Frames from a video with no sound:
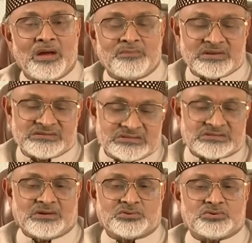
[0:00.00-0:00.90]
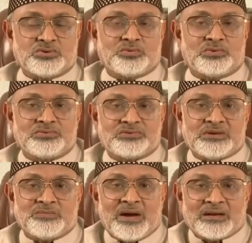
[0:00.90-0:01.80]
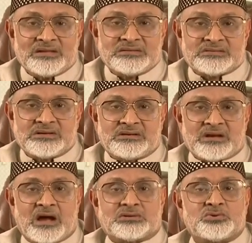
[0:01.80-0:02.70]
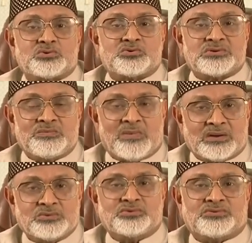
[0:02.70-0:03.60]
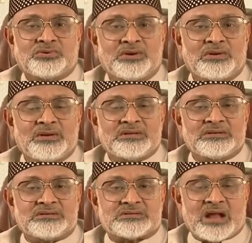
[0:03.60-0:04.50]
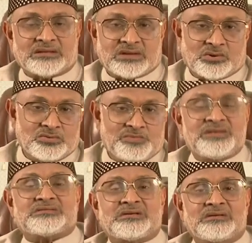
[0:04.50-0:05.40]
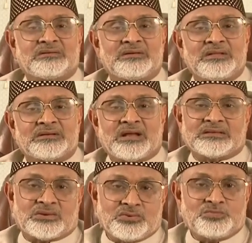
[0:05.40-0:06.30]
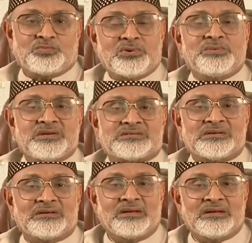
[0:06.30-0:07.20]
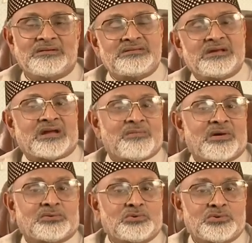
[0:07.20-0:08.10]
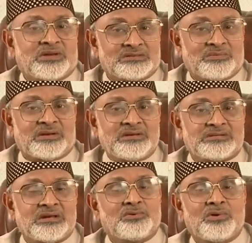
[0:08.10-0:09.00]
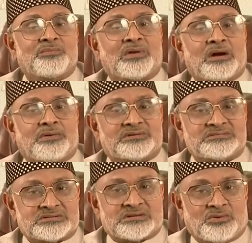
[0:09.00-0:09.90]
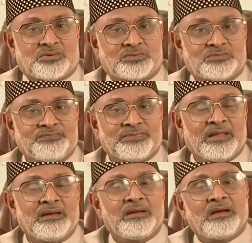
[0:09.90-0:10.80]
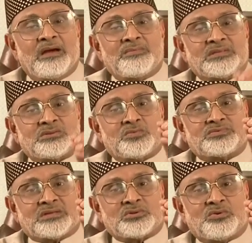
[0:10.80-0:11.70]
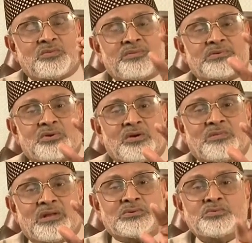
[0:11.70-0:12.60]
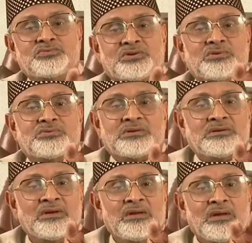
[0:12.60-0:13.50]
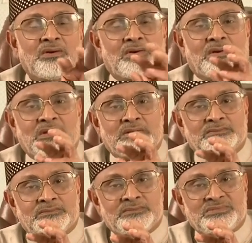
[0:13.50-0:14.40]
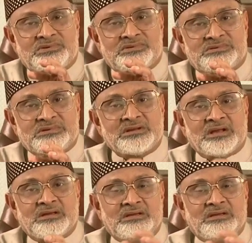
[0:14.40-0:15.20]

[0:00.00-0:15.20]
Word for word: আমরা চেষ্টা করতে হইব যে বাংলাদেশের আঠারো কোটি মানুষ সাধারণ বেশে সাধারণ পরিবেশে যে খাবারগুলো খেতে পারে সেগুলো আমরা খাওয়ার চেষ্টা করব আমরা যেরকম সাধারণভাবে সকালবেলা ঘুম থেকে উঠে হয় চিড়ে